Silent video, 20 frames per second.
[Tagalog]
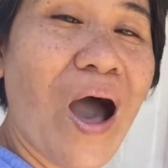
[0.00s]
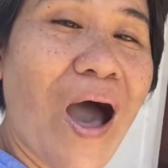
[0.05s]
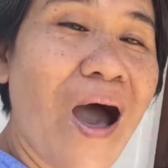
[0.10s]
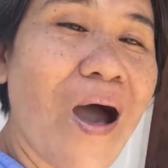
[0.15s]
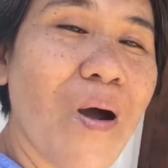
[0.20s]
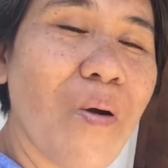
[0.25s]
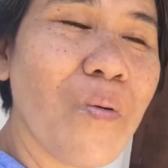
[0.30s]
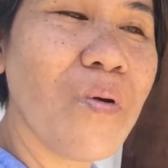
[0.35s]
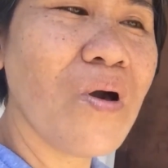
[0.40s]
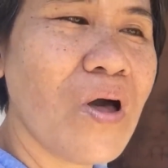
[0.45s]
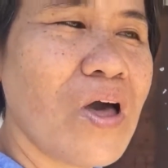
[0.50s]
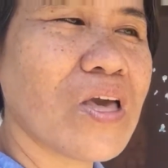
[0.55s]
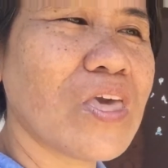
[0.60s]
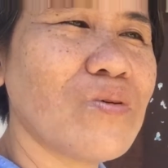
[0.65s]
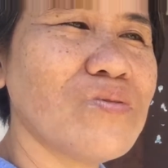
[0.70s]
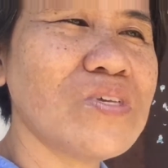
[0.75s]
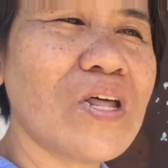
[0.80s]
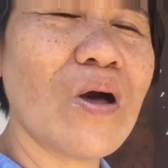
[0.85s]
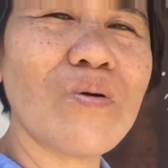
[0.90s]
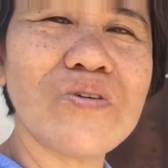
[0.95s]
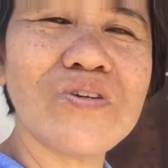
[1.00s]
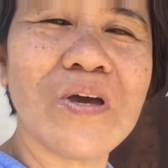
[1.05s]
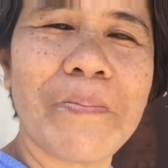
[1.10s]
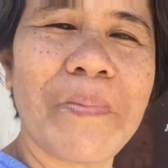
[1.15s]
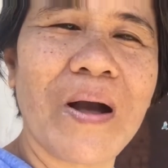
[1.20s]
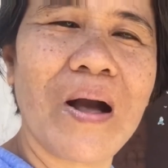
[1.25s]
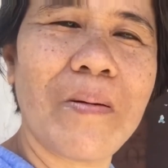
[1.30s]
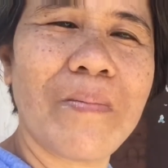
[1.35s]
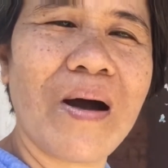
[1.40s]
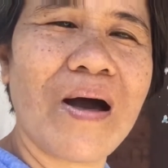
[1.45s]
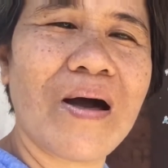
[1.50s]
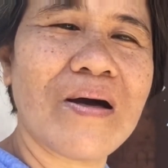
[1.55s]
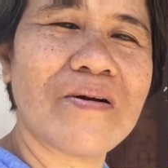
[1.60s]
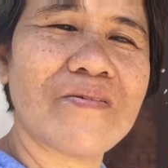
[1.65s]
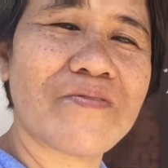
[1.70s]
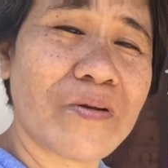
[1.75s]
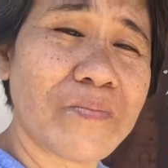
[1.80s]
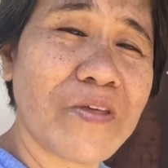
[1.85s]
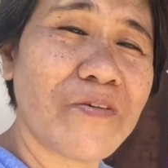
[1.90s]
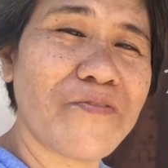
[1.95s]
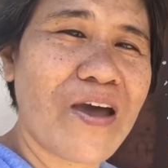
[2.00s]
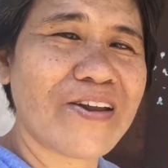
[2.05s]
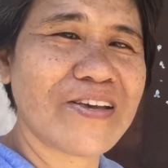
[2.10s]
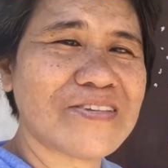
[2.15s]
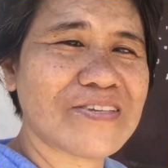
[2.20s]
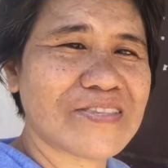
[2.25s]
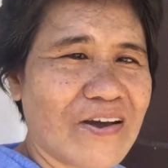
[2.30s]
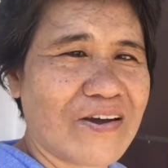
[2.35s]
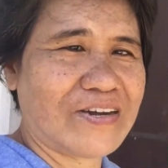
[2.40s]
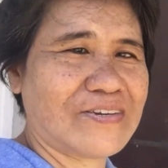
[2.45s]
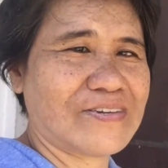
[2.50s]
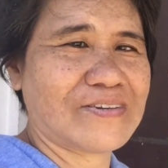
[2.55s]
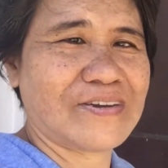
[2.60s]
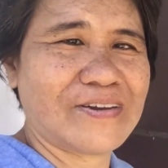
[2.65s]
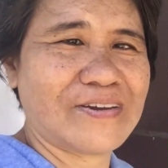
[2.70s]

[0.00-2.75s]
how yung sana ko siya programa from the very start